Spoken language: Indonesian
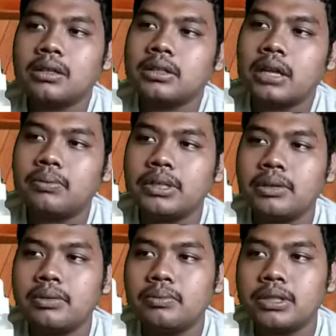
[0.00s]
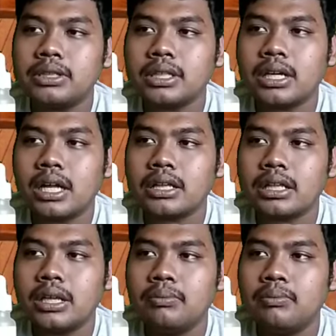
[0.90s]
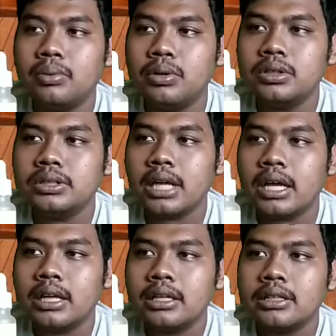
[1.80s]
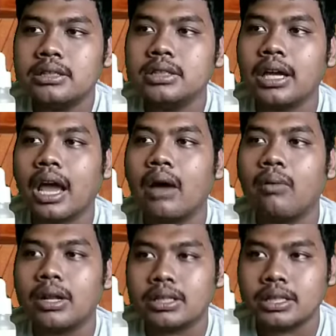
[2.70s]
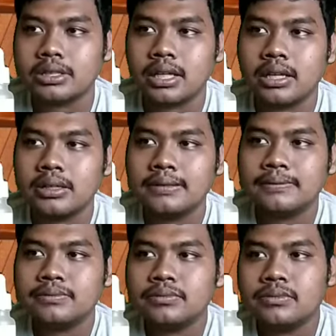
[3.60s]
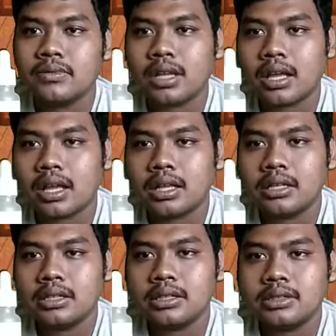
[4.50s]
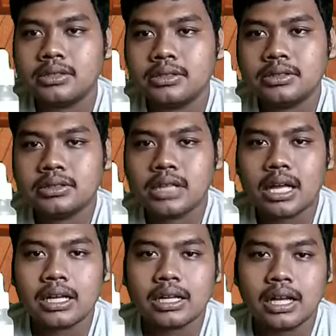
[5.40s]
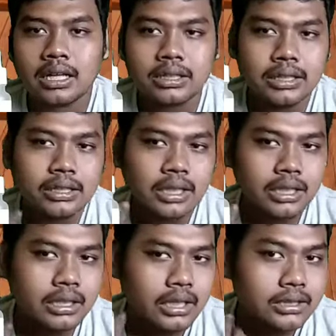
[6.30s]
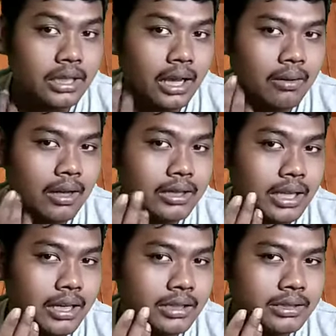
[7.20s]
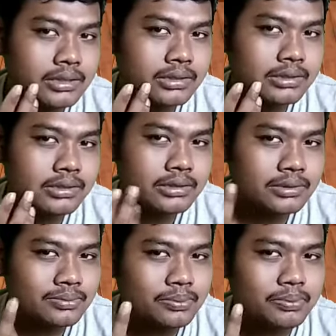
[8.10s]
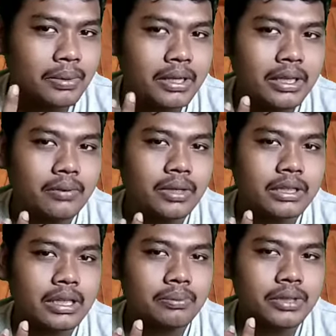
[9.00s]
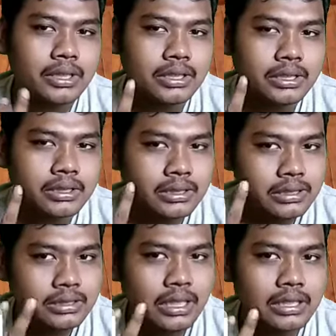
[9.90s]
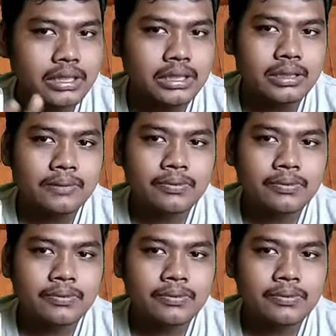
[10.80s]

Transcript: dan mencegah timbulnya jerawat guys ya nah, agar kita tidak jerawatan pakai wet lab ini jadi